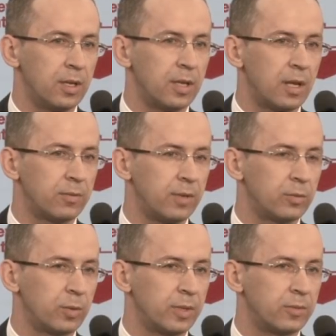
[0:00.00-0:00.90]
jak
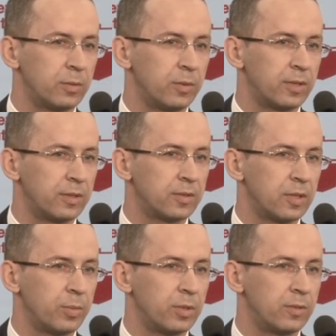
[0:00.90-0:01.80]
według Platformy
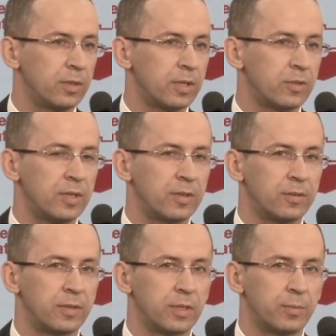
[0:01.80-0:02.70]
Obywatelskiej powinno wyglądać
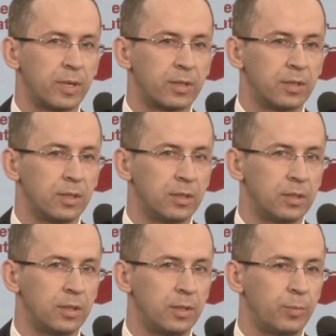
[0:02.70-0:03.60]
finansowanie partii
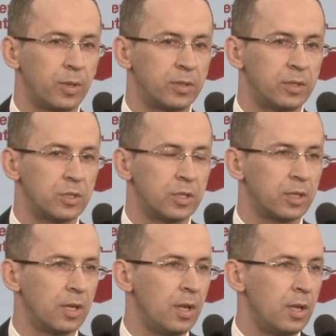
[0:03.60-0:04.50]
y, politycznych.